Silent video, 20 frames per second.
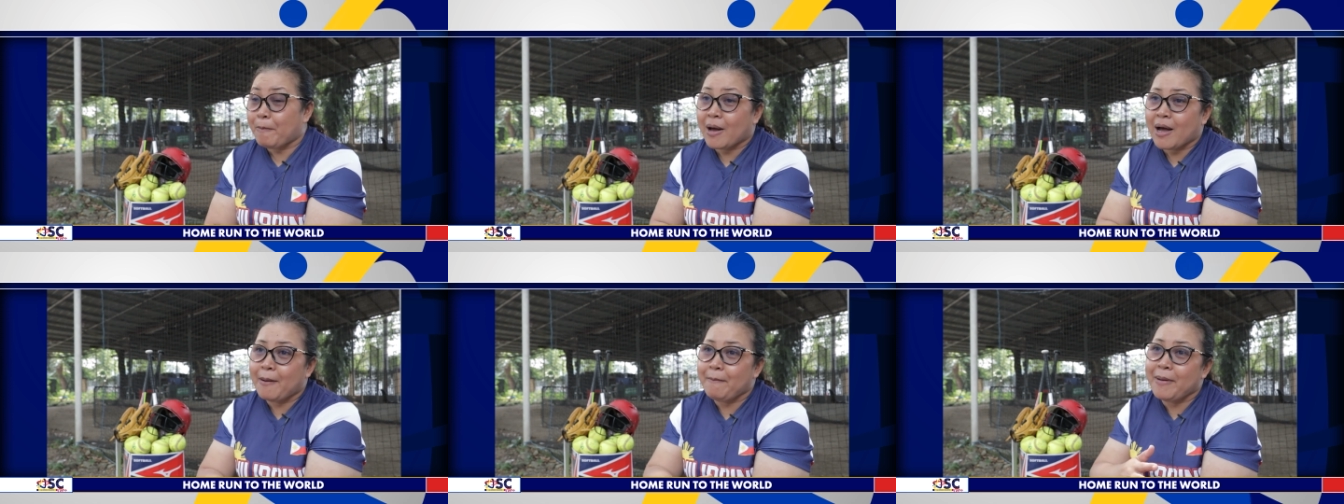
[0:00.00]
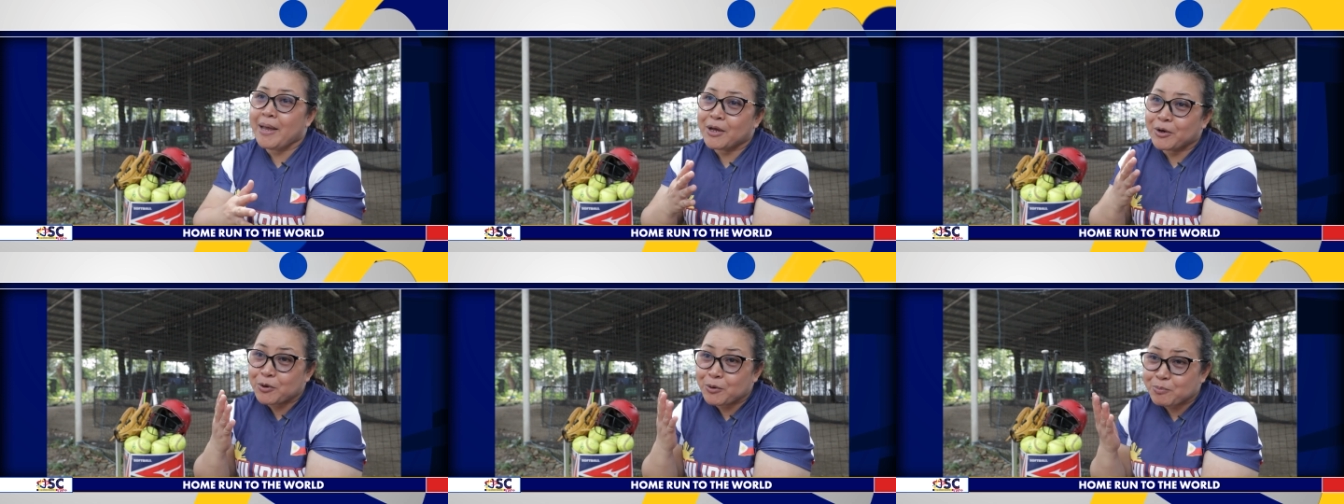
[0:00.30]
Baka
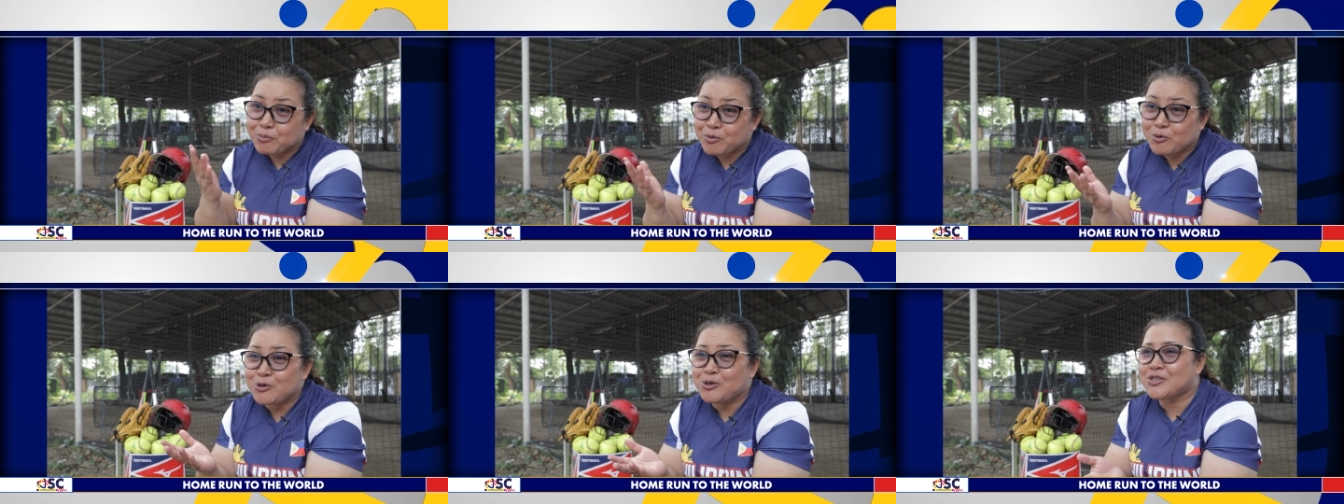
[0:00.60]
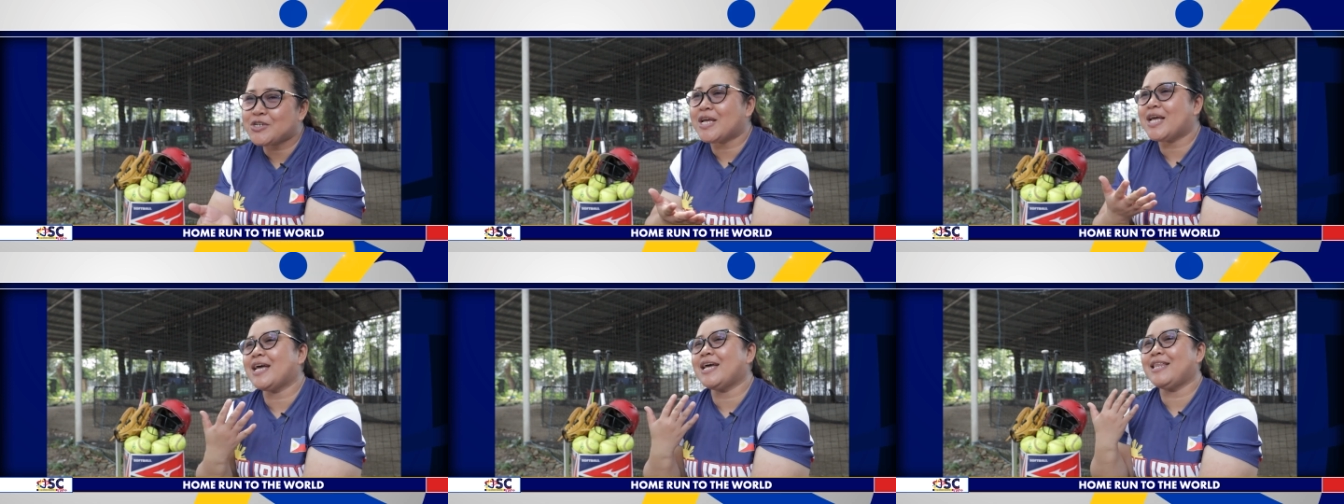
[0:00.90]
meron po
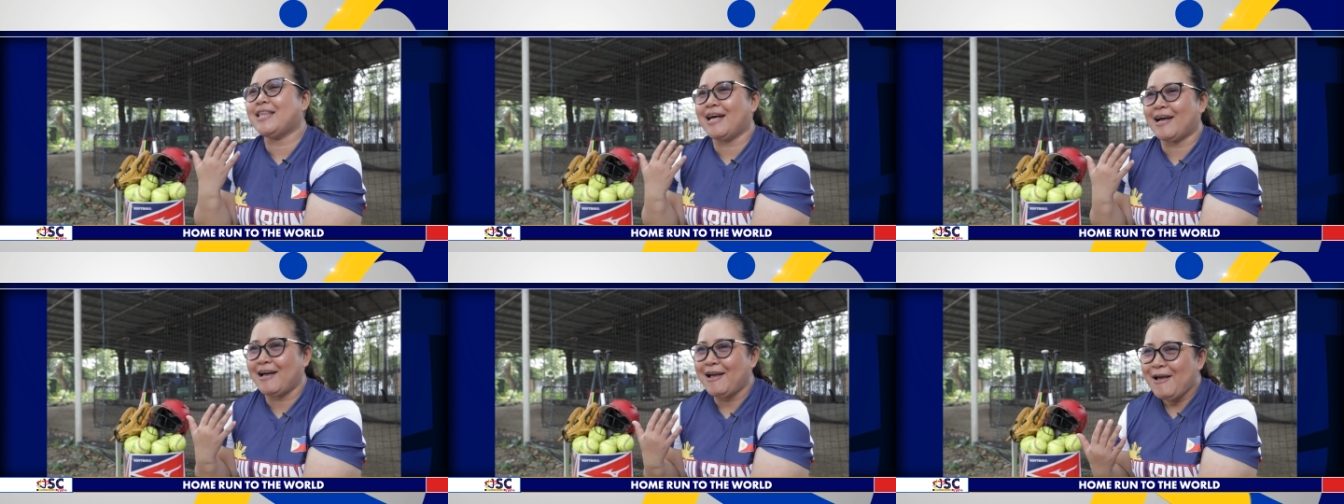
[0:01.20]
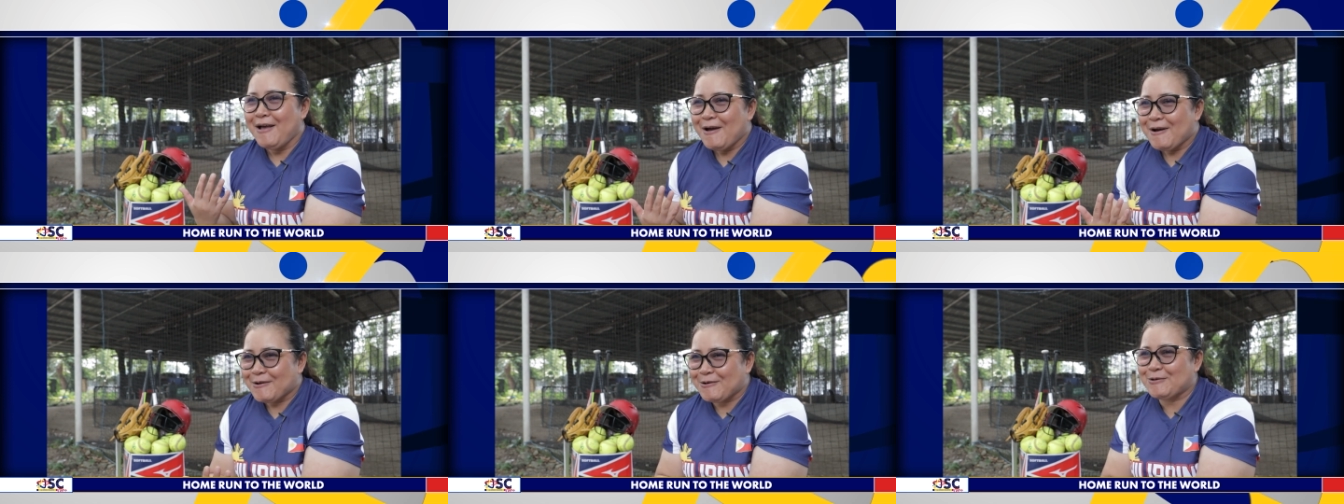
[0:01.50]
dyan na
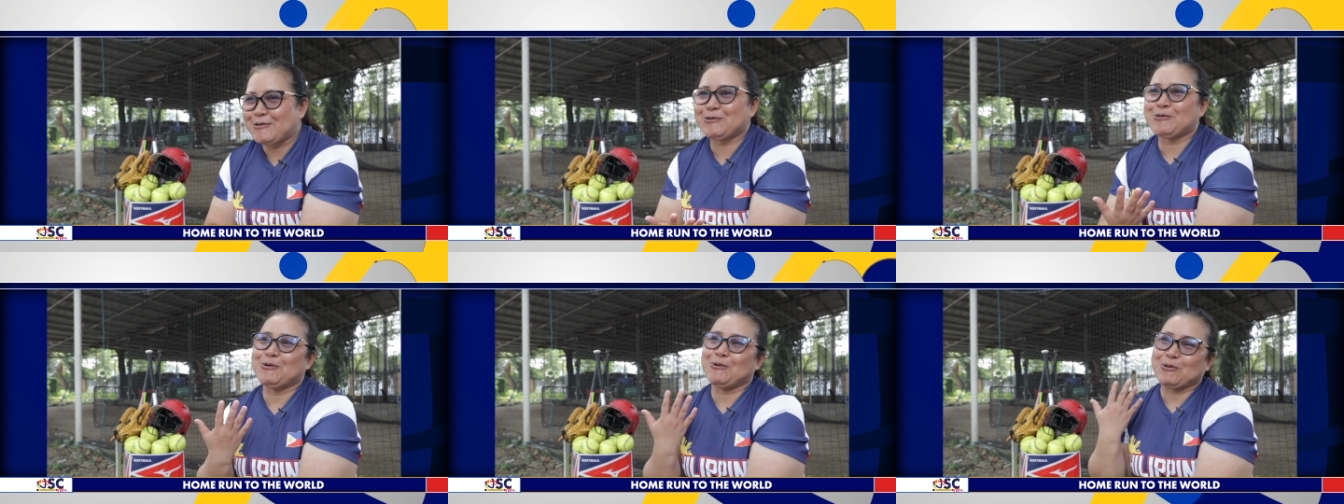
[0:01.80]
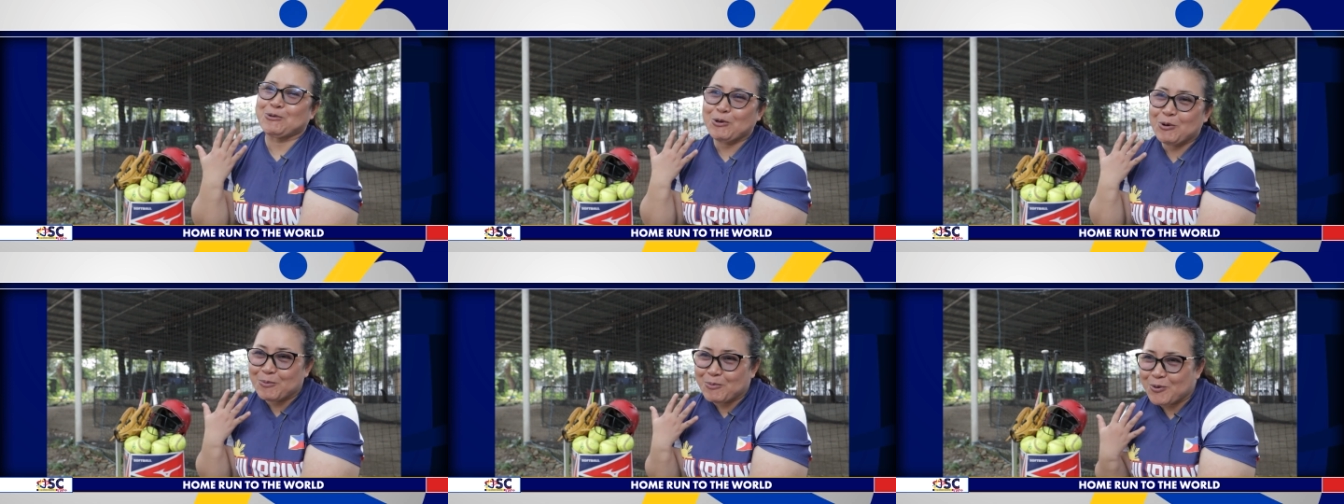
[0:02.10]
gustong
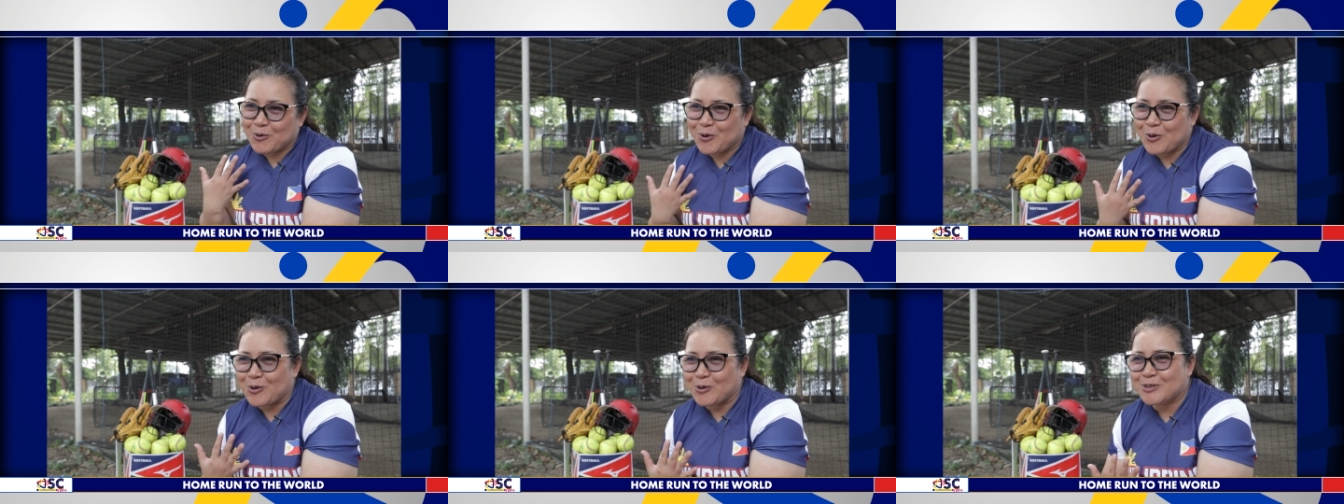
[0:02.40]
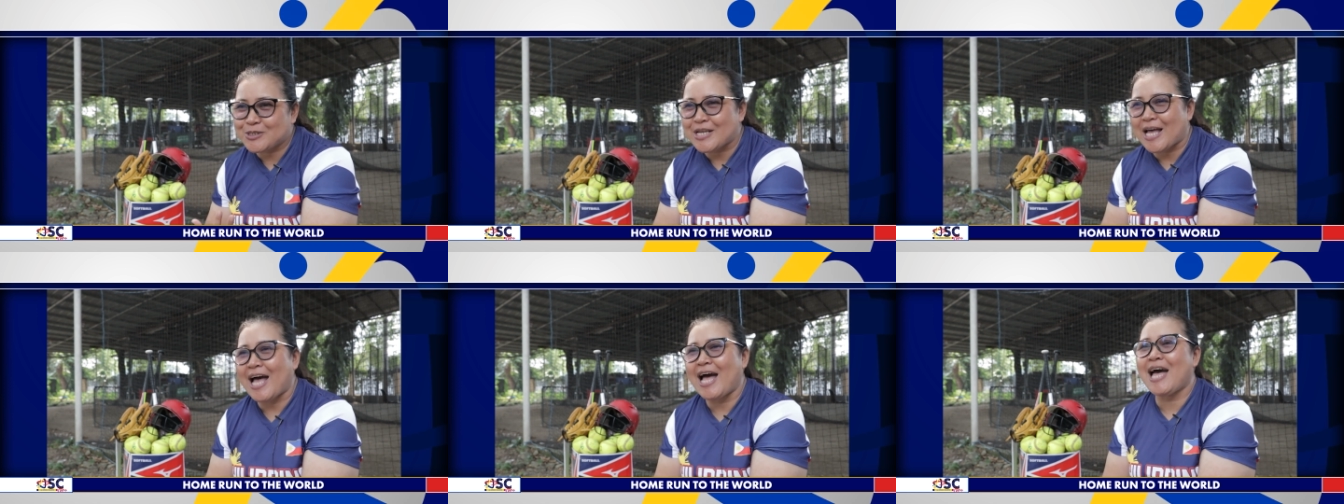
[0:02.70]

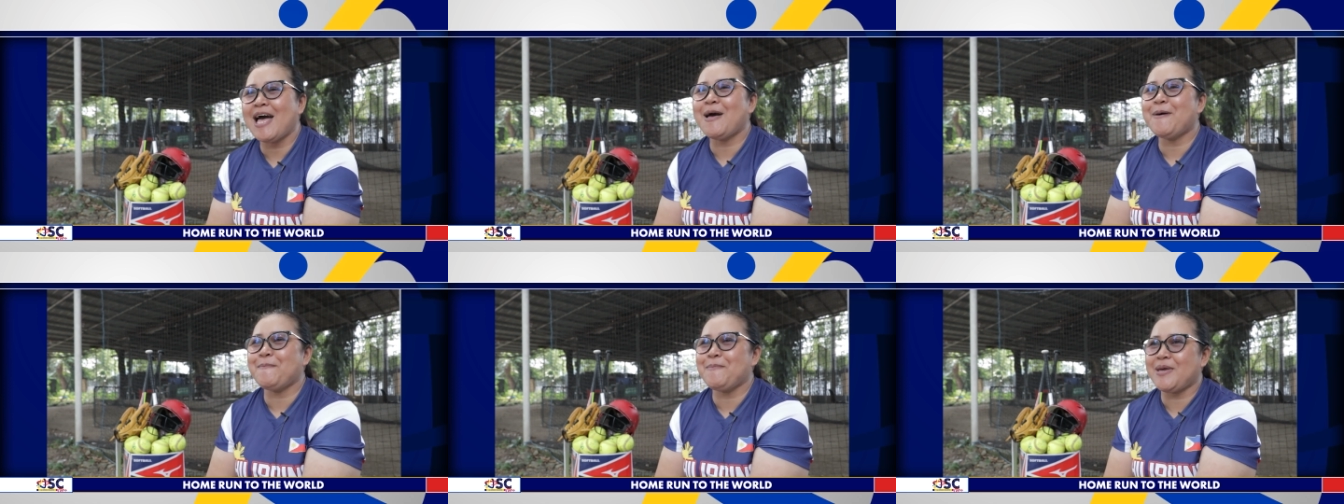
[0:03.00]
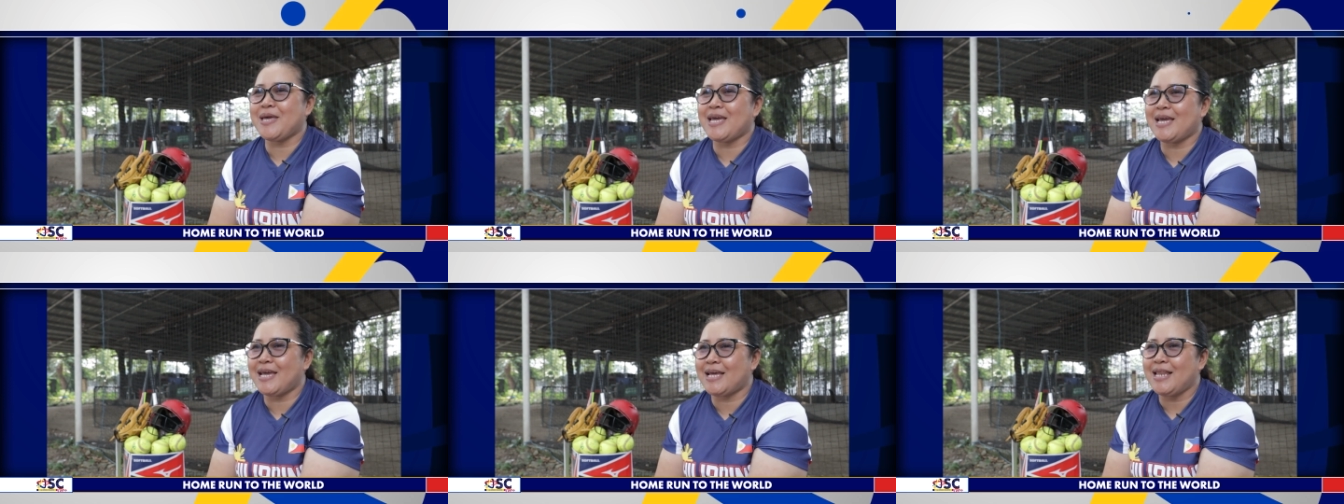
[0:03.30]
tumulong sa
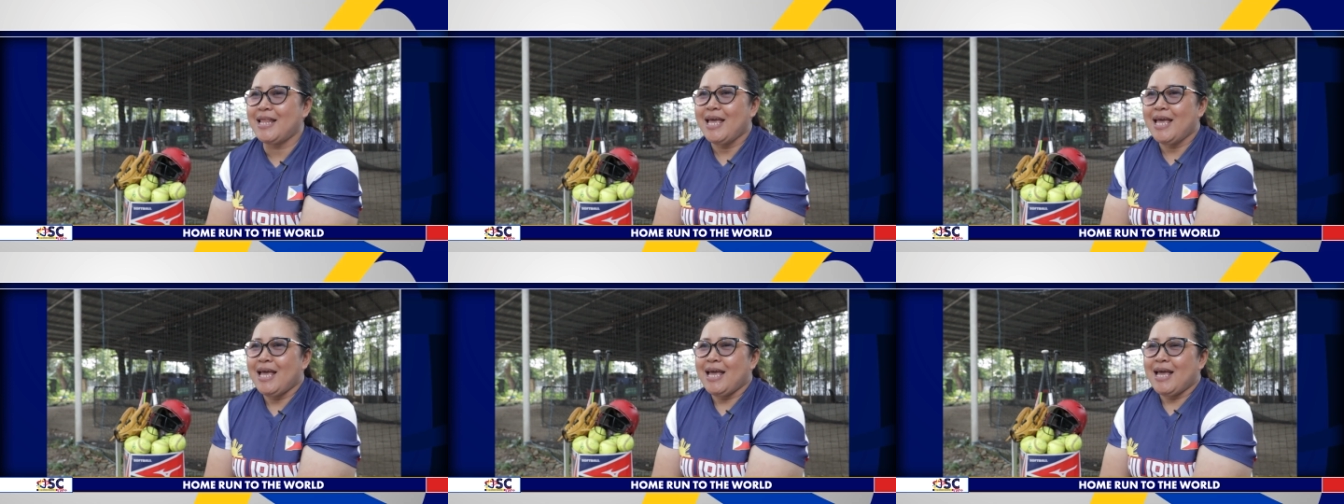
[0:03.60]
amin